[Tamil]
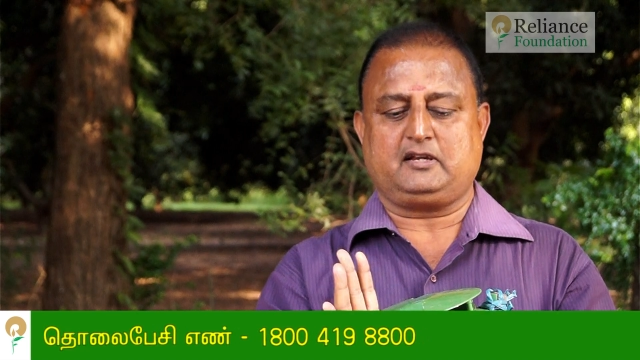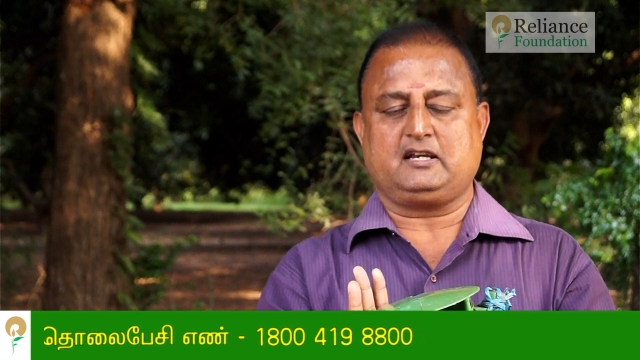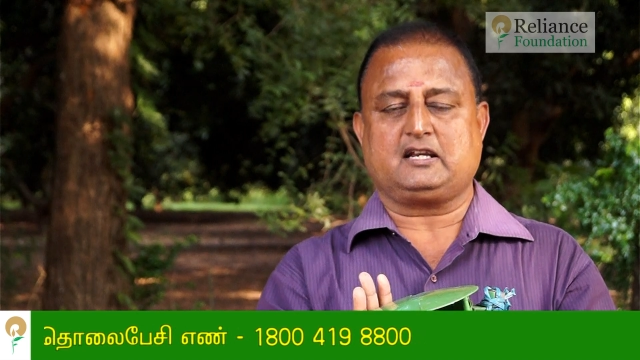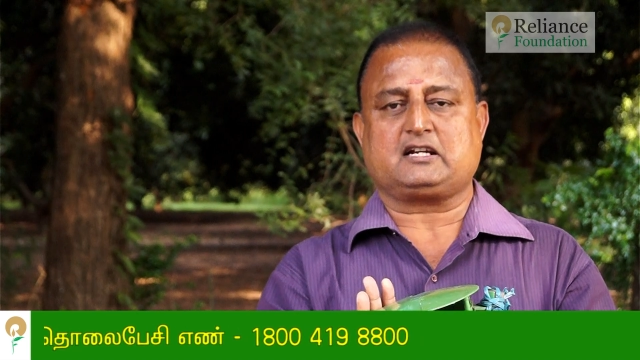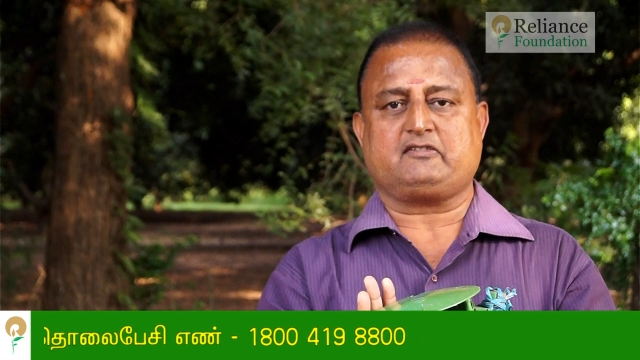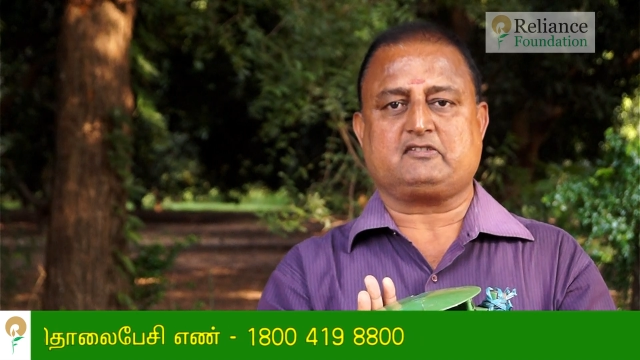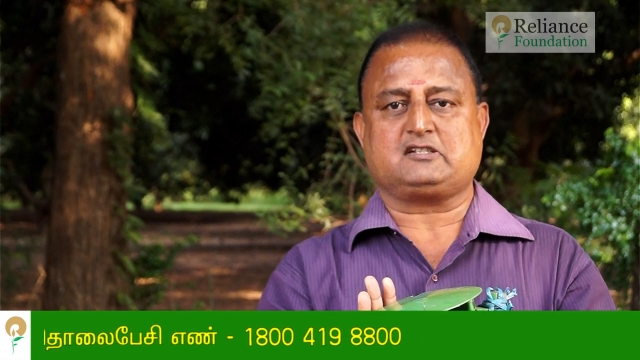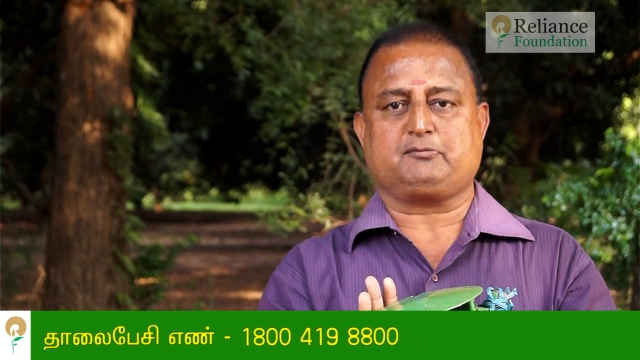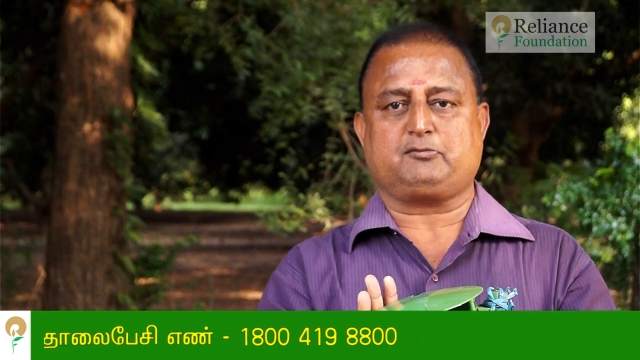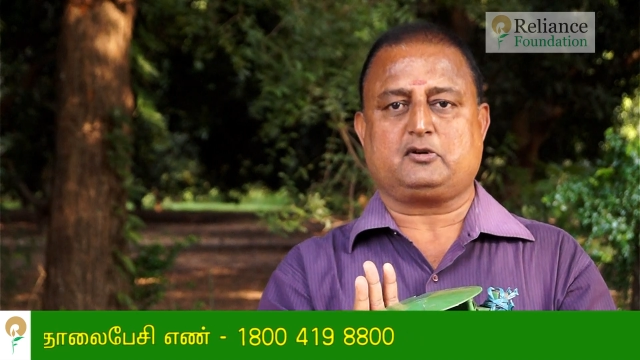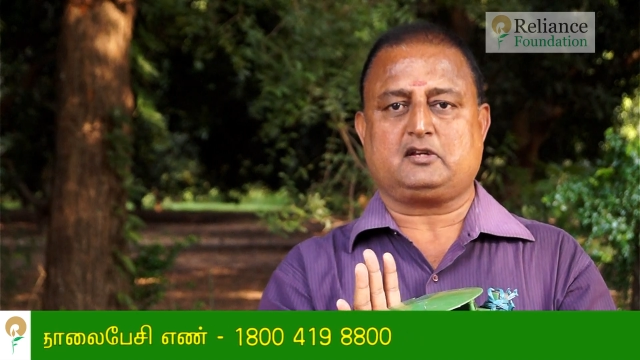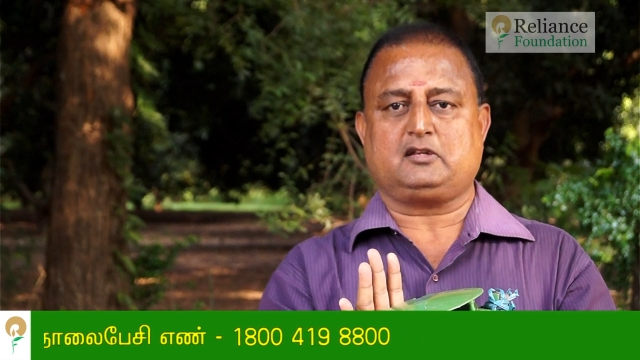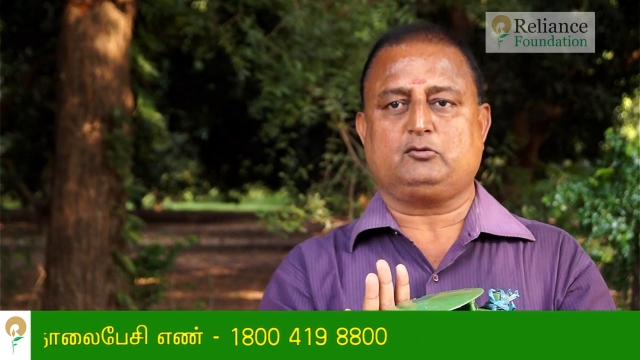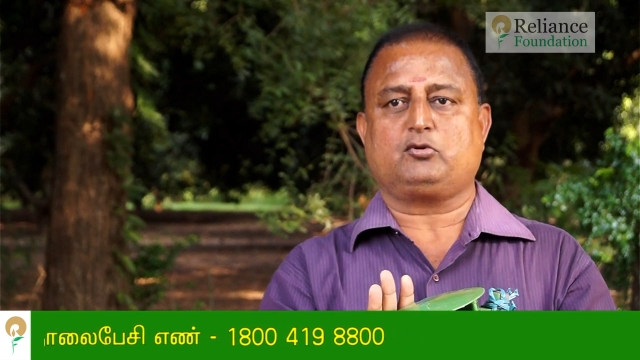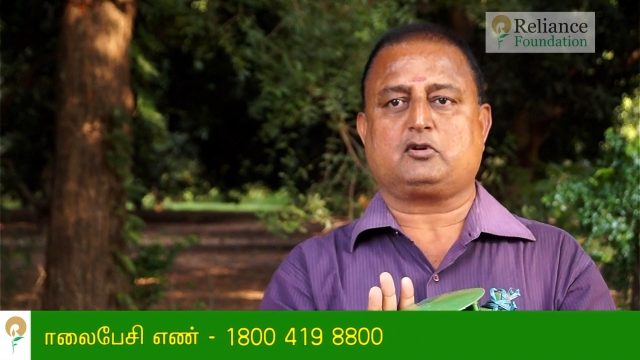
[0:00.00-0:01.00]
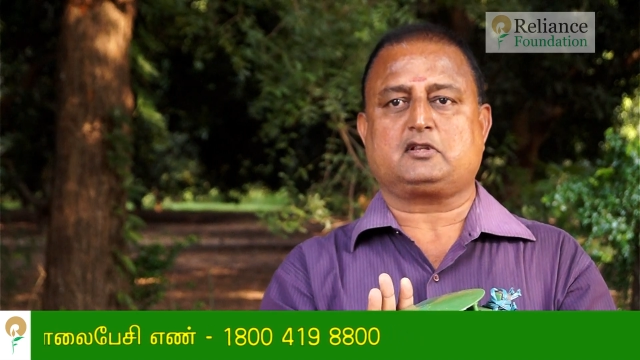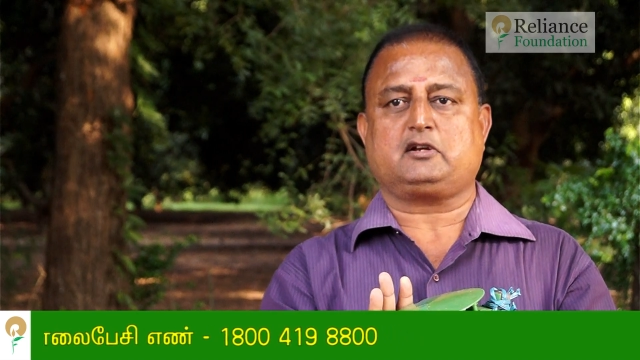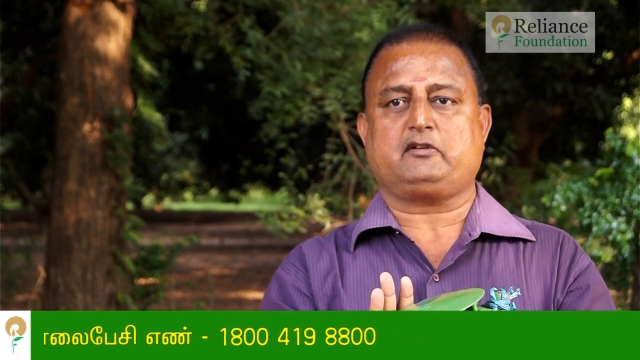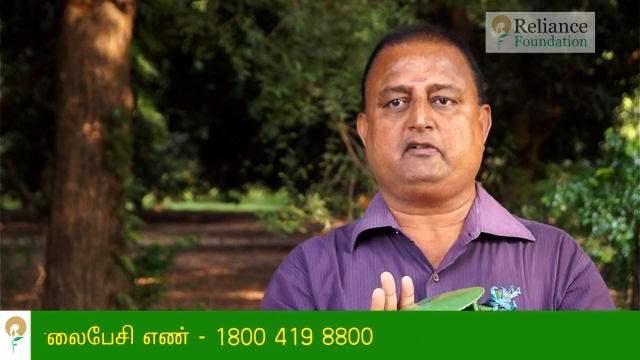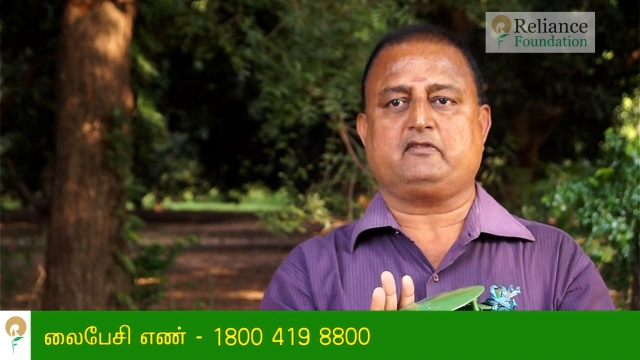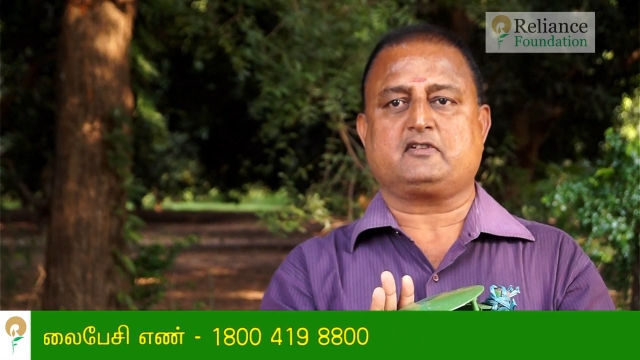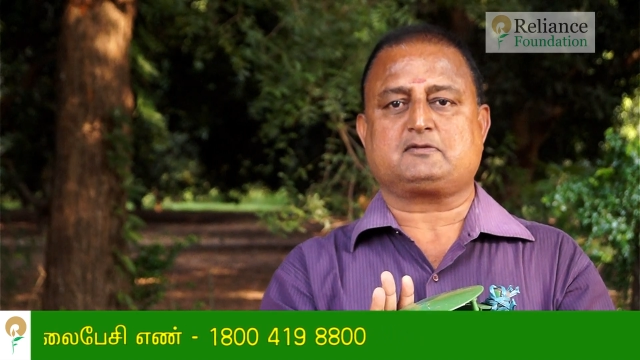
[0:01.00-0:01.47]
இணக்க வச்சு பொறிக்கு இது ஒரு
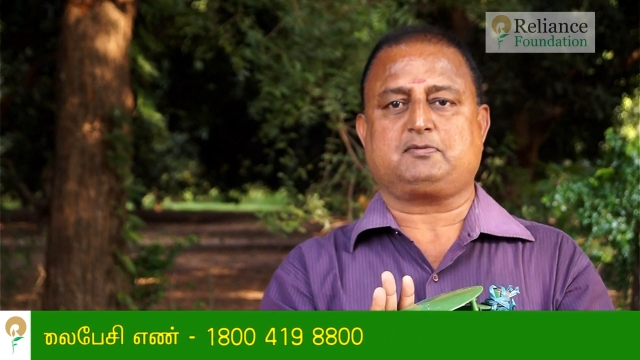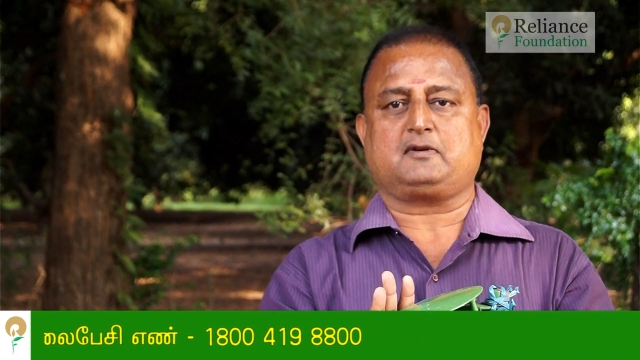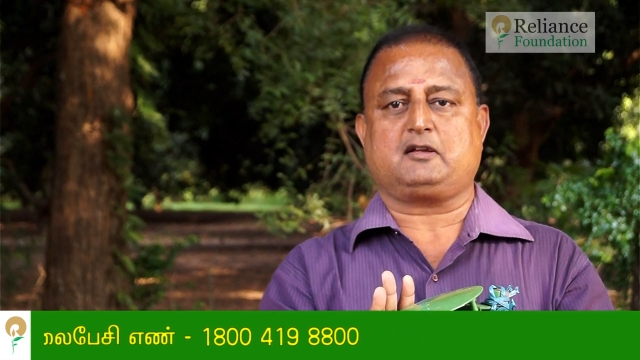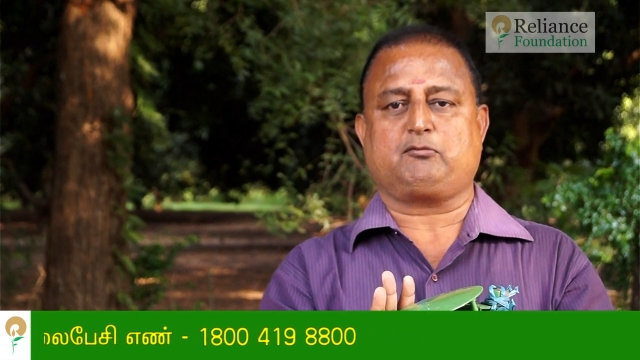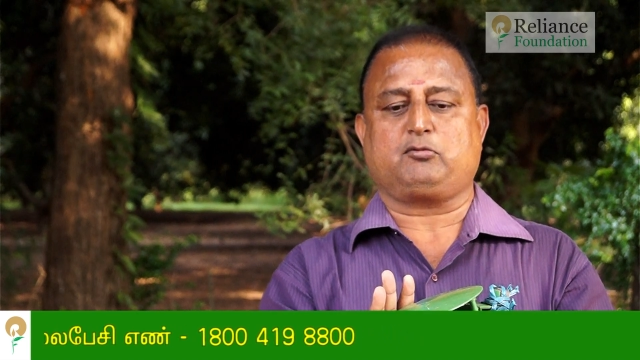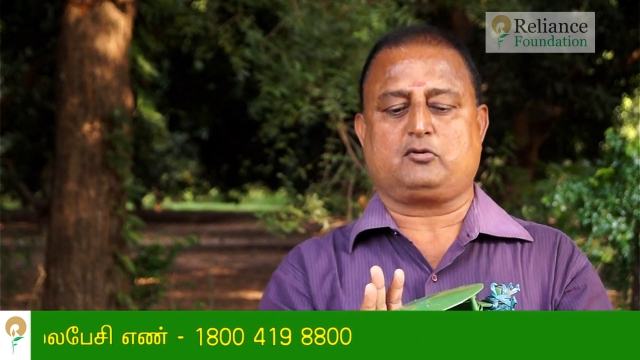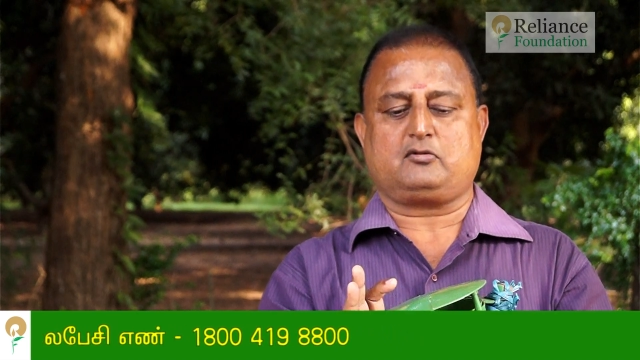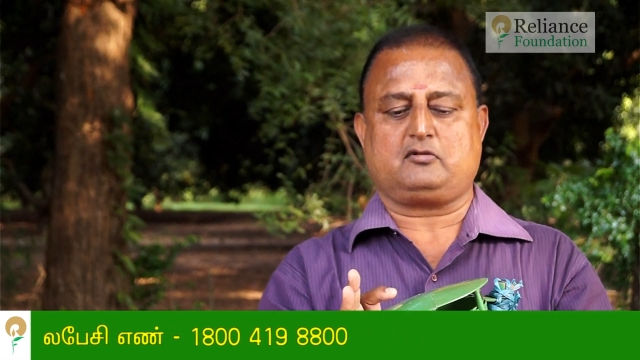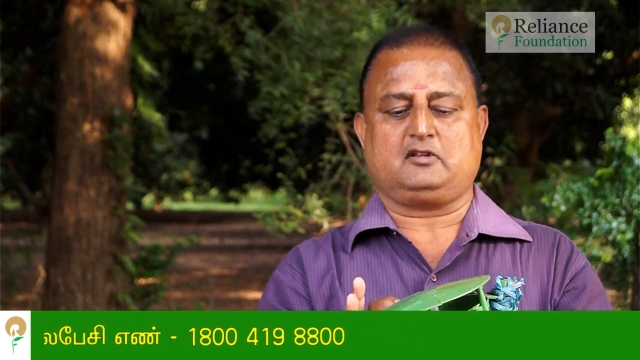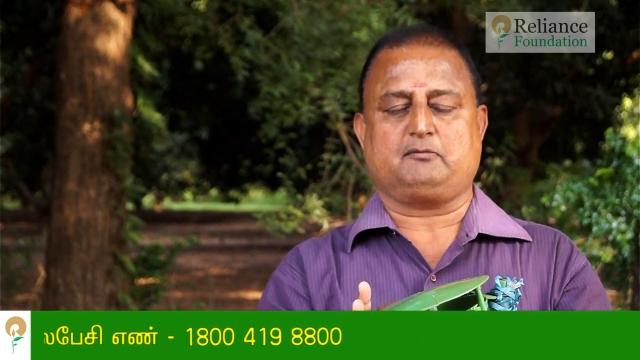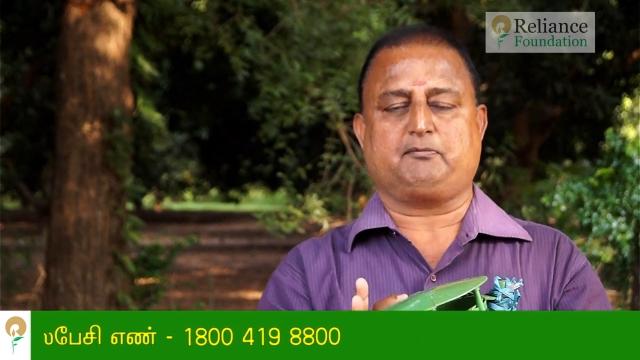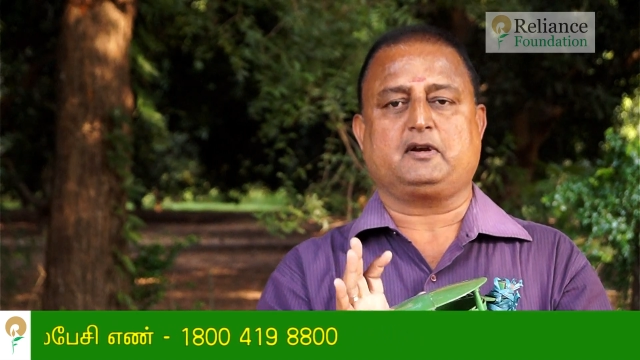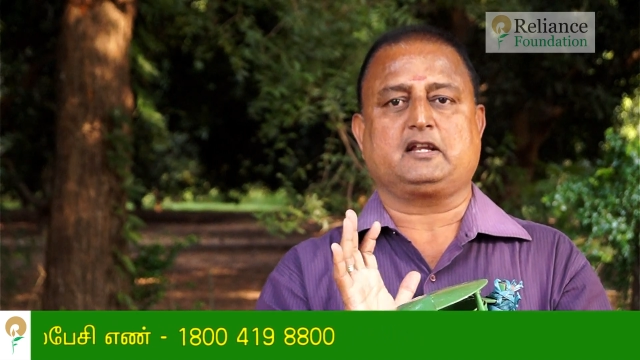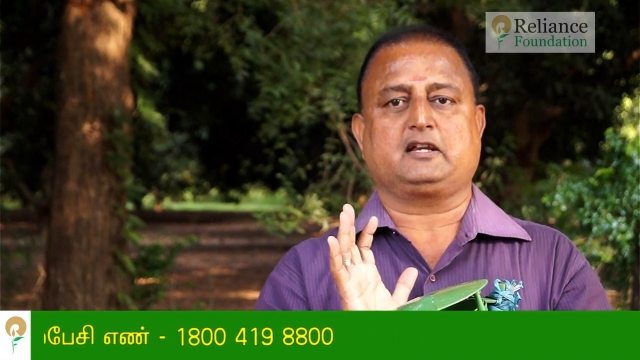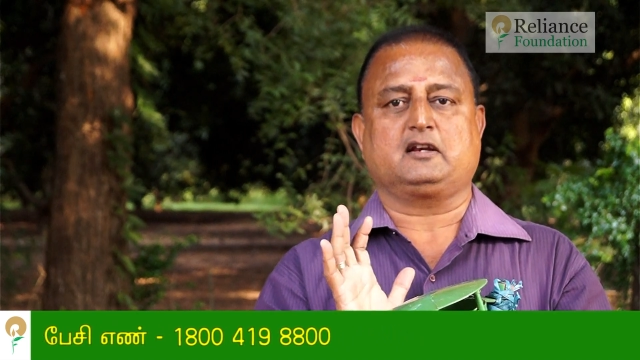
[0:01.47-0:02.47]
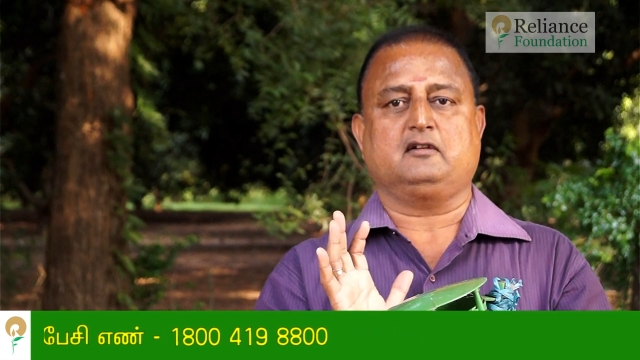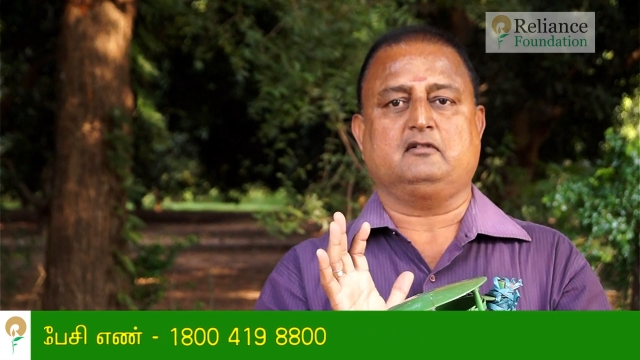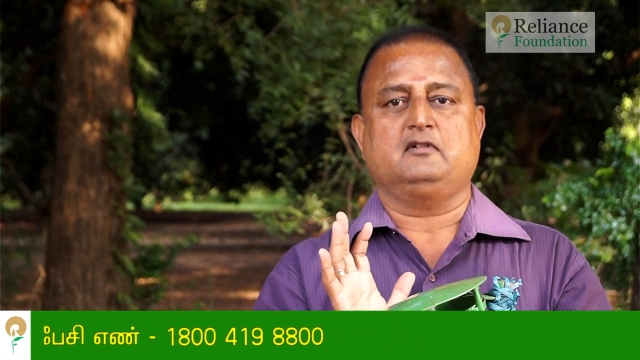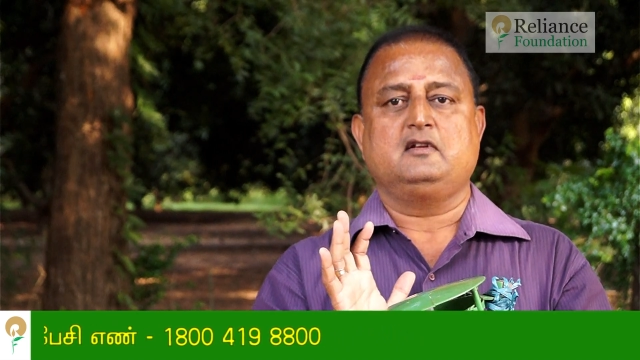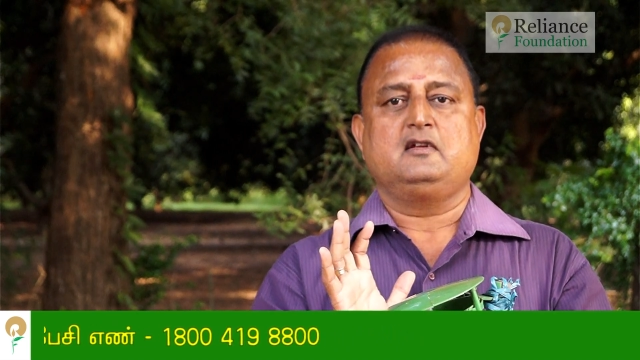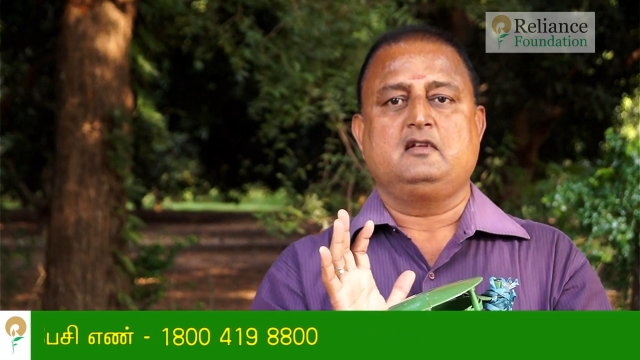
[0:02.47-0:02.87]
தடவை இன்வெஸ்ட் பண்ணால் போகிறோம் இது பண்ணிக்கலாம்